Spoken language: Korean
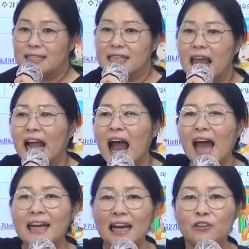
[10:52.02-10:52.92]
제가
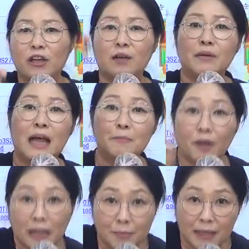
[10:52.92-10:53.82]
하라는 대로 하면
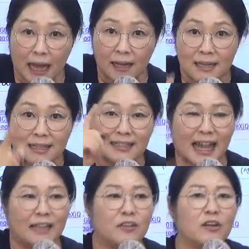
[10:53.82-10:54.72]
합격합니다.
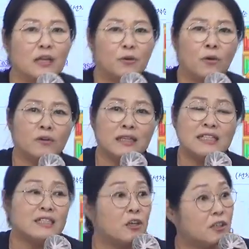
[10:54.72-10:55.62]
작년에도
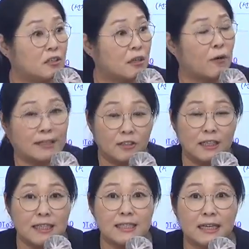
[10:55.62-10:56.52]
인천 이런 데
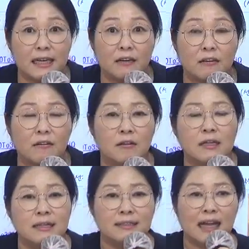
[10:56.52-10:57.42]
과정은 있잖아요.
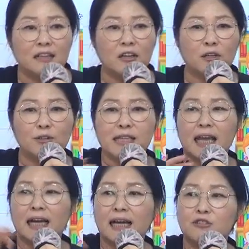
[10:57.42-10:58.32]
작년에도
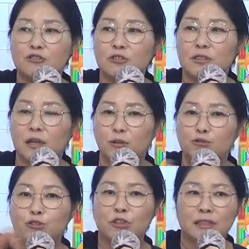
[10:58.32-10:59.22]
제가 해주는 대로
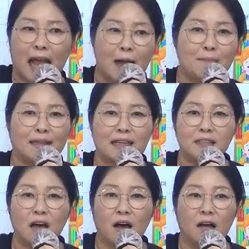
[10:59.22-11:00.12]
수정 다
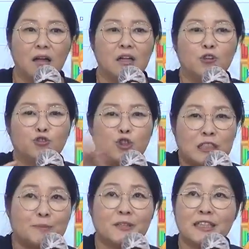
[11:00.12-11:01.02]
받아서
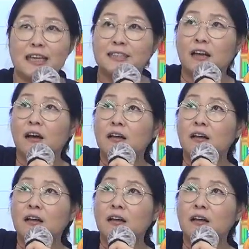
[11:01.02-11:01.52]
뒤집기에서